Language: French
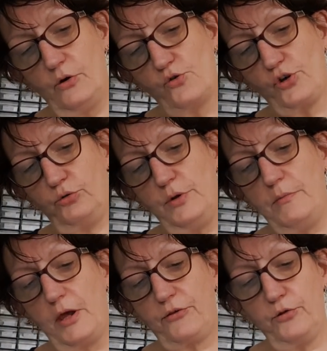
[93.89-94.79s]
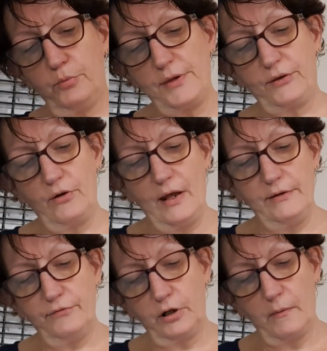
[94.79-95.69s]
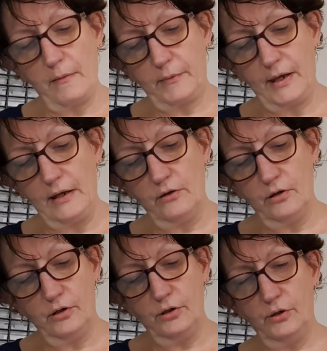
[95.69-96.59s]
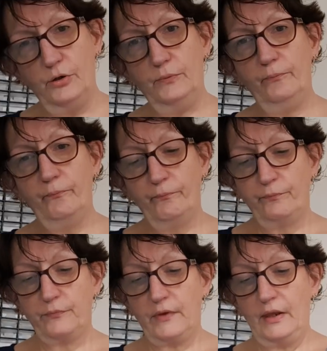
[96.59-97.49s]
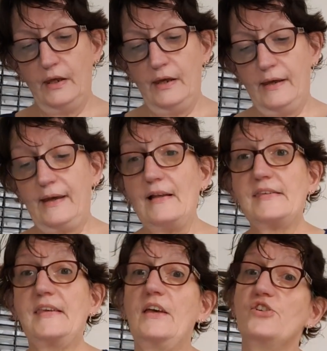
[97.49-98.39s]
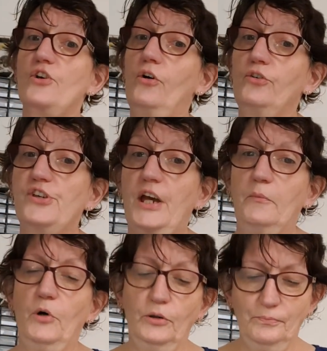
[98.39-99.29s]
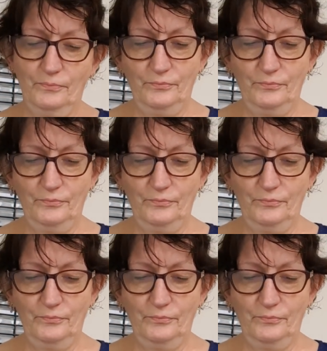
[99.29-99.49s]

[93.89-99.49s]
aujourd'hui, bien sûr, puisque là, il faut quand même qu'elle euh, sèche entièrement.